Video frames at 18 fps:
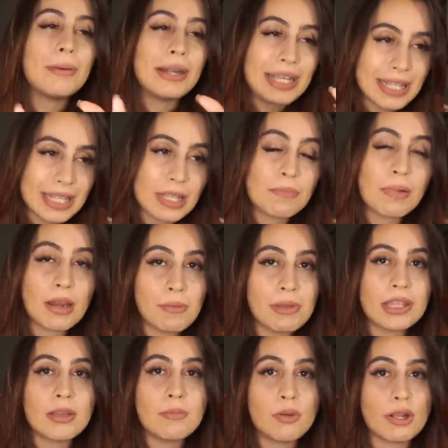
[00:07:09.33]

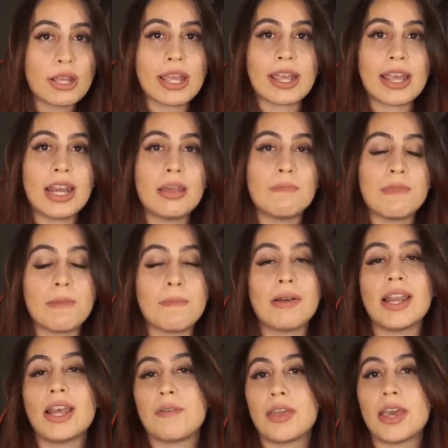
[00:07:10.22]
principalmente porque Helen
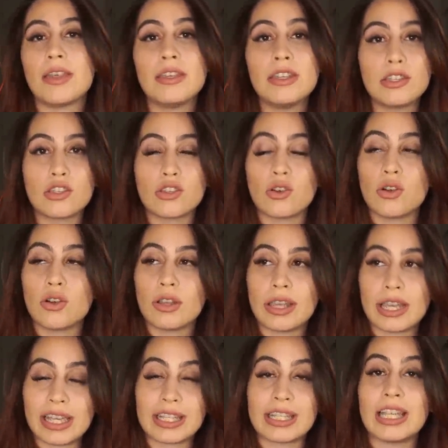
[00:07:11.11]
misma le había
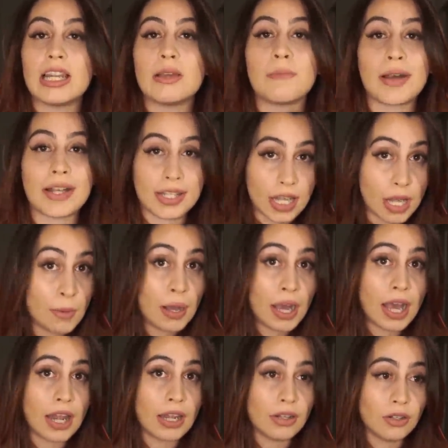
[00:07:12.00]
dicho que si le
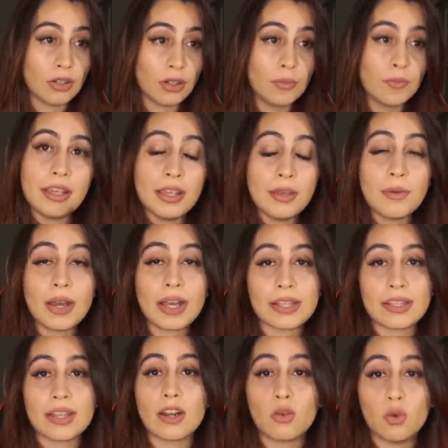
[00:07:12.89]
pasaba algo iba
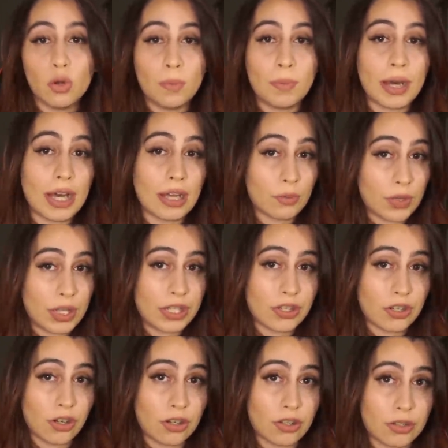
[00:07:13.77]
a ser culpa de
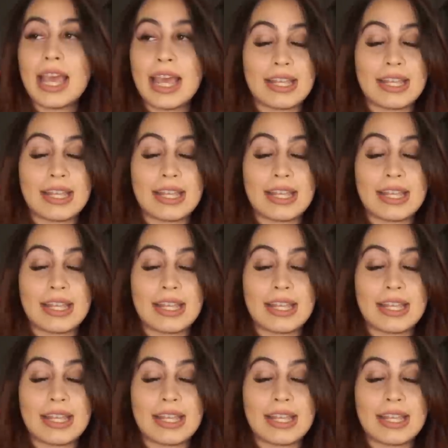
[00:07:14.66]
Richard,